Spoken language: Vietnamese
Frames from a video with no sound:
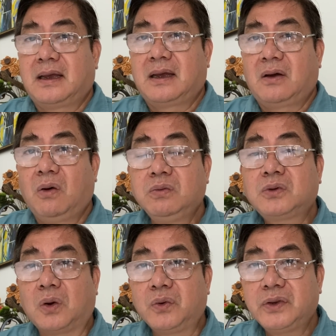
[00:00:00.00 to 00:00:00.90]
hung
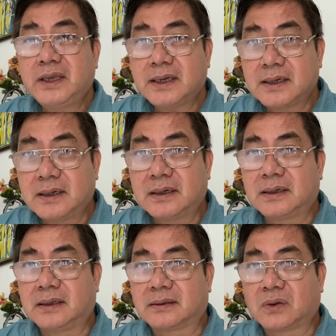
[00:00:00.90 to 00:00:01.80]
thủ giết
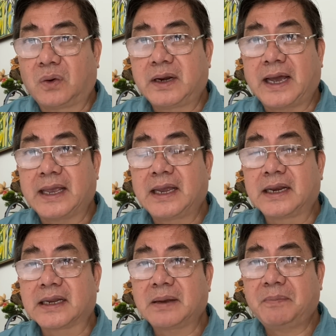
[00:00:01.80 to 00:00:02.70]
người tội đại
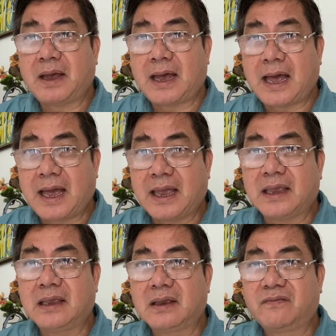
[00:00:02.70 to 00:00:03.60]
hình cấp
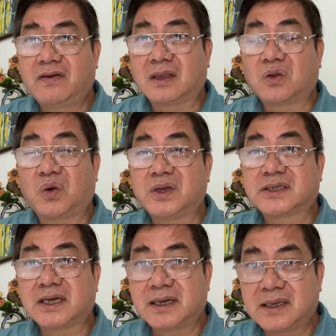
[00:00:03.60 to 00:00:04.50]
2 về tội
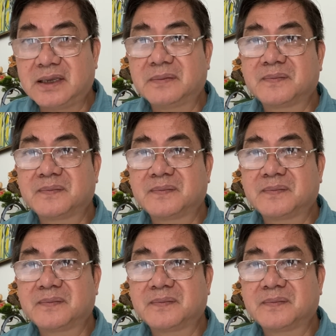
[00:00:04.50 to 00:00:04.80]
sơ ý.